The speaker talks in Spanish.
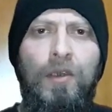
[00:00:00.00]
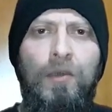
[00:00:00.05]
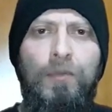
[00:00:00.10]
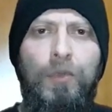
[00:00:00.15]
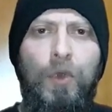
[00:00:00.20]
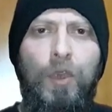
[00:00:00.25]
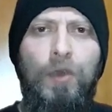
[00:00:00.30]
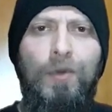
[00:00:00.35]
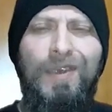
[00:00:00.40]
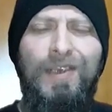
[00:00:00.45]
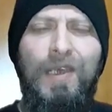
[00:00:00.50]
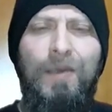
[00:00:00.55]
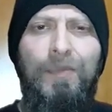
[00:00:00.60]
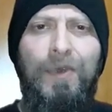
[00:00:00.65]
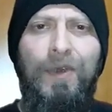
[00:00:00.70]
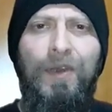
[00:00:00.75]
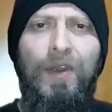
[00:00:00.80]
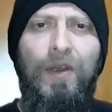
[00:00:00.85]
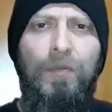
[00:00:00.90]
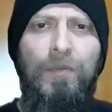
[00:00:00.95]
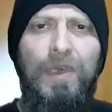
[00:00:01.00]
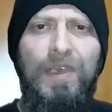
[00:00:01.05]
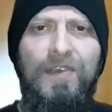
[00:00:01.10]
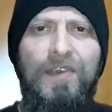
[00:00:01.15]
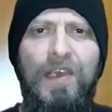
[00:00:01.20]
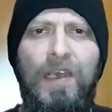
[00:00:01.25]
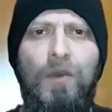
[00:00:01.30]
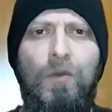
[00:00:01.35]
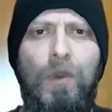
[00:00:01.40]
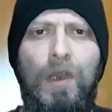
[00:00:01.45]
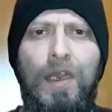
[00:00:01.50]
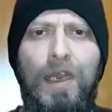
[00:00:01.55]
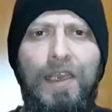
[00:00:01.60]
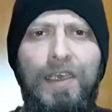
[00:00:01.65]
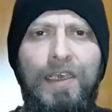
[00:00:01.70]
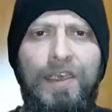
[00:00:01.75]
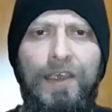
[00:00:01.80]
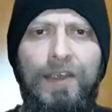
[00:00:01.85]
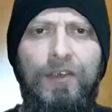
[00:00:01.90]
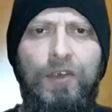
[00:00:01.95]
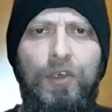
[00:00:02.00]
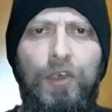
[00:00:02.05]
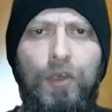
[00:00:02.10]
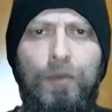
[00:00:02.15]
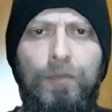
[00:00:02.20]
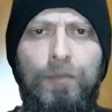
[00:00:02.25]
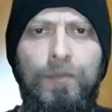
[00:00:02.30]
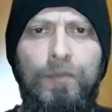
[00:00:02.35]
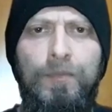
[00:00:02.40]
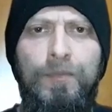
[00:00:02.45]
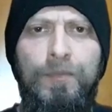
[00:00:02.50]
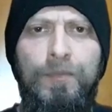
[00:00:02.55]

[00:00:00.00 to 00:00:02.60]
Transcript: porque vas a perder más agua en la digestión.